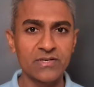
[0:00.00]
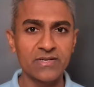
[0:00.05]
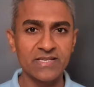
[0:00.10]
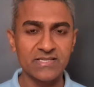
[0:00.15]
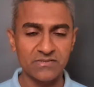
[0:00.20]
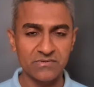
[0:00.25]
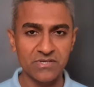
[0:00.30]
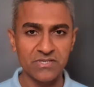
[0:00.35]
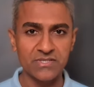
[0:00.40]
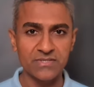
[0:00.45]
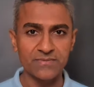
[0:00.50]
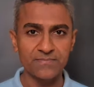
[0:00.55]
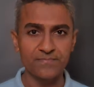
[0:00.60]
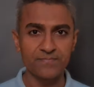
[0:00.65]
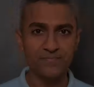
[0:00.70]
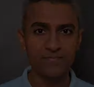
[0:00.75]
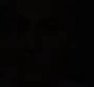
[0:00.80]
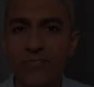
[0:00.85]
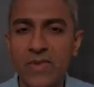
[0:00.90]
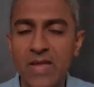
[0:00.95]
डेस्टिनेशन
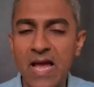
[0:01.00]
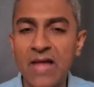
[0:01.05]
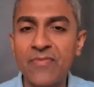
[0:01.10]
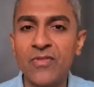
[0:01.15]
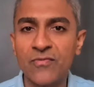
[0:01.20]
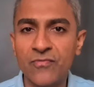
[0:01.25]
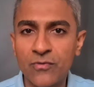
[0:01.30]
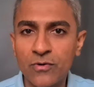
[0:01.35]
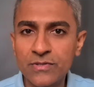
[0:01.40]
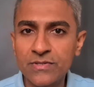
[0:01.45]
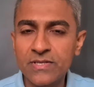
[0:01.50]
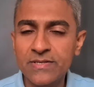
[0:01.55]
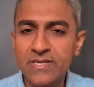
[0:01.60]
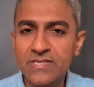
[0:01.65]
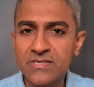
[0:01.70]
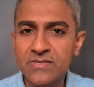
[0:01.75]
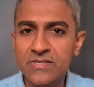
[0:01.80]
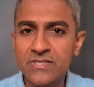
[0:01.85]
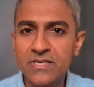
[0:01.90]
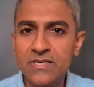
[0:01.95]
एंड द फोर्थ
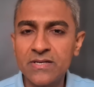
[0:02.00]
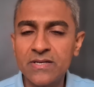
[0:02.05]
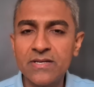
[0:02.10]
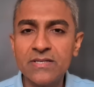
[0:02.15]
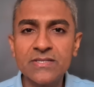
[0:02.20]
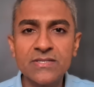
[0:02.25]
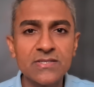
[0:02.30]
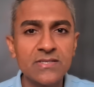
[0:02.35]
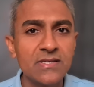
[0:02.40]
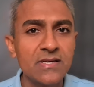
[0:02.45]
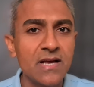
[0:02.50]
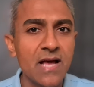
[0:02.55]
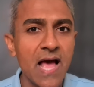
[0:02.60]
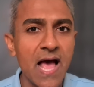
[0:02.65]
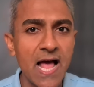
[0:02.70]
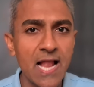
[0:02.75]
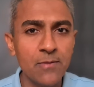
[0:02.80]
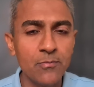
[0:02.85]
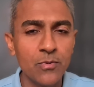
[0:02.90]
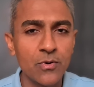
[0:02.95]
डेस्टिनेशन इज़
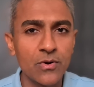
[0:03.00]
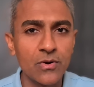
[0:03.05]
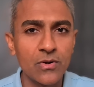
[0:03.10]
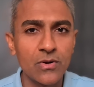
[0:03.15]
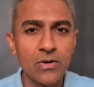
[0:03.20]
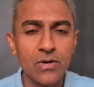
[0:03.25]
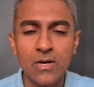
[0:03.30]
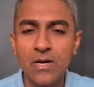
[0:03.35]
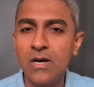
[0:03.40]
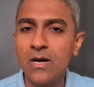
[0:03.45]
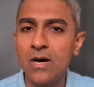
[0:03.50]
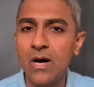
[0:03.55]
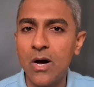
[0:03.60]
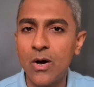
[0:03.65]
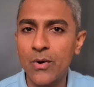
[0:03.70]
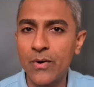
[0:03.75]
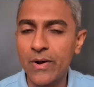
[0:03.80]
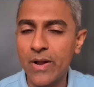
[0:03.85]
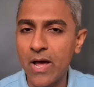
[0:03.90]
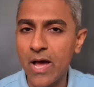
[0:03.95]
एल्बोर्ग
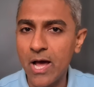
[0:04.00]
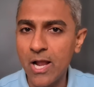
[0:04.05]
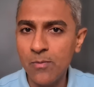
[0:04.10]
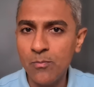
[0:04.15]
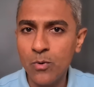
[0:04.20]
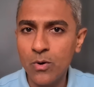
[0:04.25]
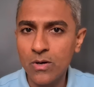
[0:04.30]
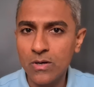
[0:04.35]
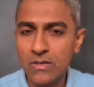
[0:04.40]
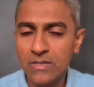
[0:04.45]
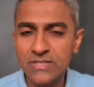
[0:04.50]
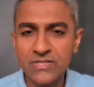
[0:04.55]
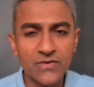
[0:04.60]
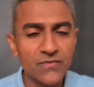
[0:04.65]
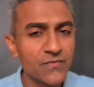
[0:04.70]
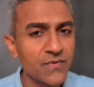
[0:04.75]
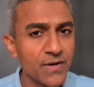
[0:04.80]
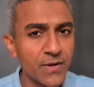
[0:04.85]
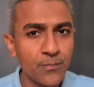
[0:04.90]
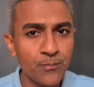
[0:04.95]
और एल्बोर्ग इज़ ए
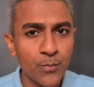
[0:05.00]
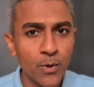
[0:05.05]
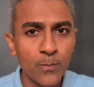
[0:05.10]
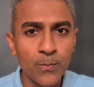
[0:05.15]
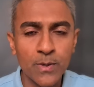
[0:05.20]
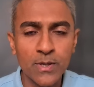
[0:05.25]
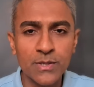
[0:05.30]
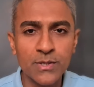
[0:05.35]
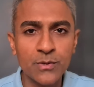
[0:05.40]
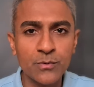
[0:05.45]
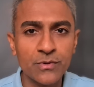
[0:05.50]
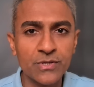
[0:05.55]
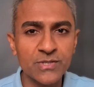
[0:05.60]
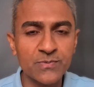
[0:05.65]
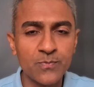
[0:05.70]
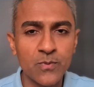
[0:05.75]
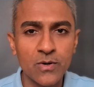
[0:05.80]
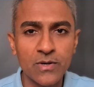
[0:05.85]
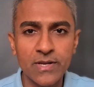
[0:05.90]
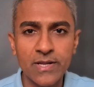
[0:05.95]
वेरी पॉपुलर टूरिस्ट
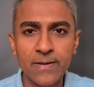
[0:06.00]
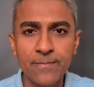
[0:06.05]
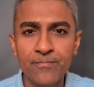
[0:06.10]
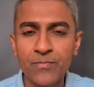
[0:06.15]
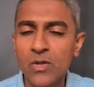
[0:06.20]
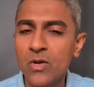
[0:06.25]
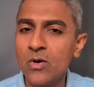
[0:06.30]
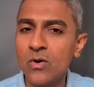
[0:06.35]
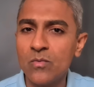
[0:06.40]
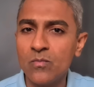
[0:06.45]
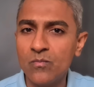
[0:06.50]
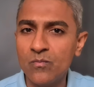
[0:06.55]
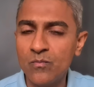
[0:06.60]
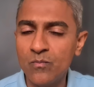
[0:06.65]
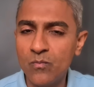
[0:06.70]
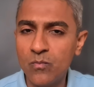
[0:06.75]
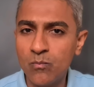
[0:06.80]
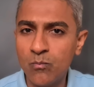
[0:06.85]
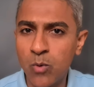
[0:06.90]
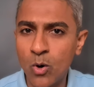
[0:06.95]
स्पॉट है
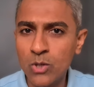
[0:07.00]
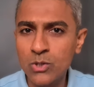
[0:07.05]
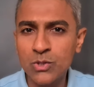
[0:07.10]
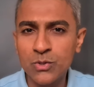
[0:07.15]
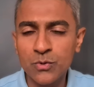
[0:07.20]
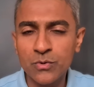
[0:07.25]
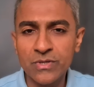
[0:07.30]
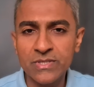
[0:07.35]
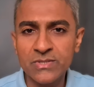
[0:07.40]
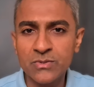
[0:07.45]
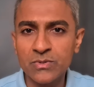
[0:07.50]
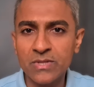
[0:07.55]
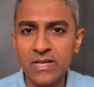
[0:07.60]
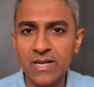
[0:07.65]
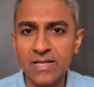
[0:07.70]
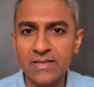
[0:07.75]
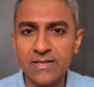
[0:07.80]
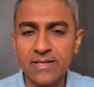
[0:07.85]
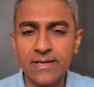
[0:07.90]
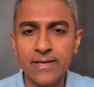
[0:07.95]
बहुत टूरिस्ट उधर
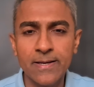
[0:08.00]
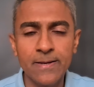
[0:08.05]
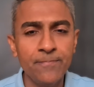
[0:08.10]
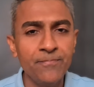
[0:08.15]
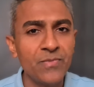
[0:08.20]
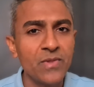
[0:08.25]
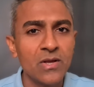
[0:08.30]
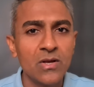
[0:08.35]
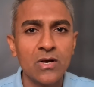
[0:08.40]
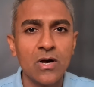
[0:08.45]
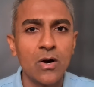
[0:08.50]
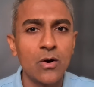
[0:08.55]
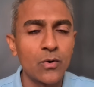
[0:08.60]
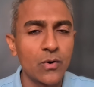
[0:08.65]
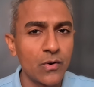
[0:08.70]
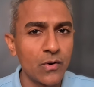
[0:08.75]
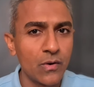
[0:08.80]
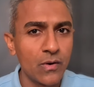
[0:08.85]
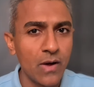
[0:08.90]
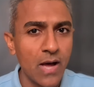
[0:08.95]
आते हैं और
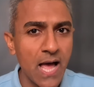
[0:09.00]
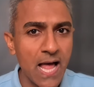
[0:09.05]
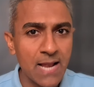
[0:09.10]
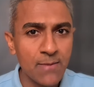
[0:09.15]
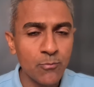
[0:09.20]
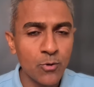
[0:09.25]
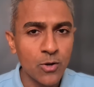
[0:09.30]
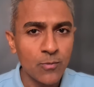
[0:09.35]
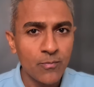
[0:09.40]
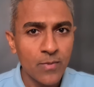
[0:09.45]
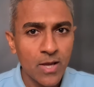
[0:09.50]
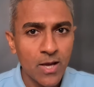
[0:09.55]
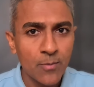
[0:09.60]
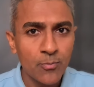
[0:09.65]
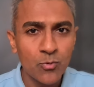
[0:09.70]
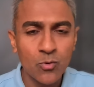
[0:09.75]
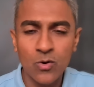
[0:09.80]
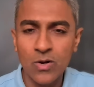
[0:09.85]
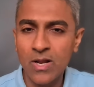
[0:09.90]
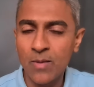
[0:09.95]
एल्बोर्ग में
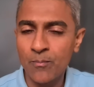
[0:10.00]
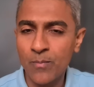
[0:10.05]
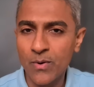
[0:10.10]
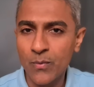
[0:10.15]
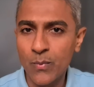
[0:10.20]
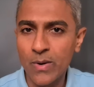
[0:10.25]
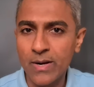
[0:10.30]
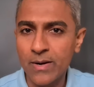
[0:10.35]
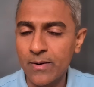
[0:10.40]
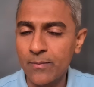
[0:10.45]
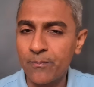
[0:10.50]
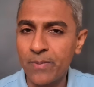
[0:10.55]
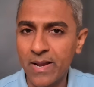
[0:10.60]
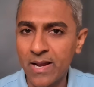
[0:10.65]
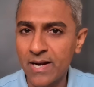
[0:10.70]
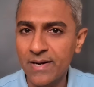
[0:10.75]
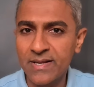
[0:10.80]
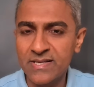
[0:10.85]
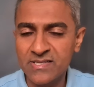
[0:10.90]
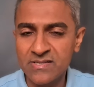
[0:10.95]
आपको नंबर वन
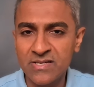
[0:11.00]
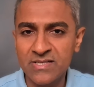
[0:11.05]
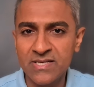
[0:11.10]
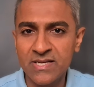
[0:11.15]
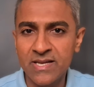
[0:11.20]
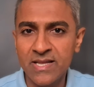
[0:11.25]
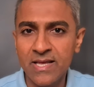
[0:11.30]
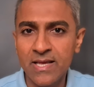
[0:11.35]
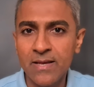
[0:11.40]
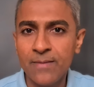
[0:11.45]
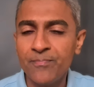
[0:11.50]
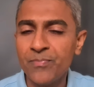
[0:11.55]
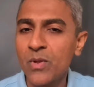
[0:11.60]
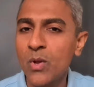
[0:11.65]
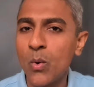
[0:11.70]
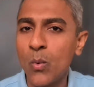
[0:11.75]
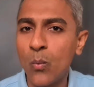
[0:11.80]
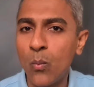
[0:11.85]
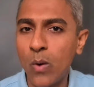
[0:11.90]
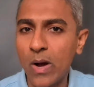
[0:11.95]
पहला डेस्टिनेशन है
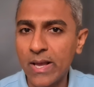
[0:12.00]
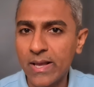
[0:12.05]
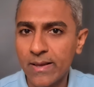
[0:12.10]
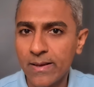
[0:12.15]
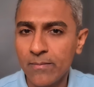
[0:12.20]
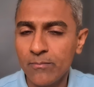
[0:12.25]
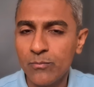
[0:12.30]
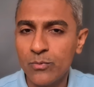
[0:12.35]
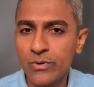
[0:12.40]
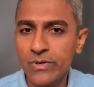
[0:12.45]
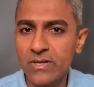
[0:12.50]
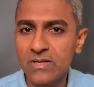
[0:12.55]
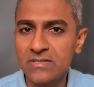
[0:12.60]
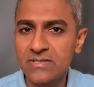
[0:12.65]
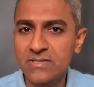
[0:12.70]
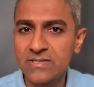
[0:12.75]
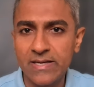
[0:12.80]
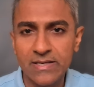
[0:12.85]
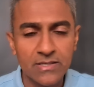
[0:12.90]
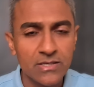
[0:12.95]
वाइकिंग बोरियल
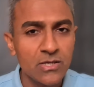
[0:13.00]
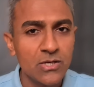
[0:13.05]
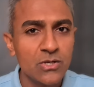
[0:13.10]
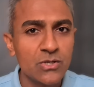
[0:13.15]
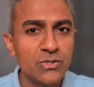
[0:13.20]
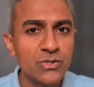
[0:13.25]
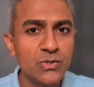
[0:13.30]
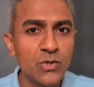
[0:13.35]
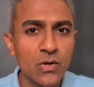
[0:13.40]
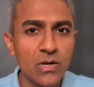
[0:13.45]
साइड जो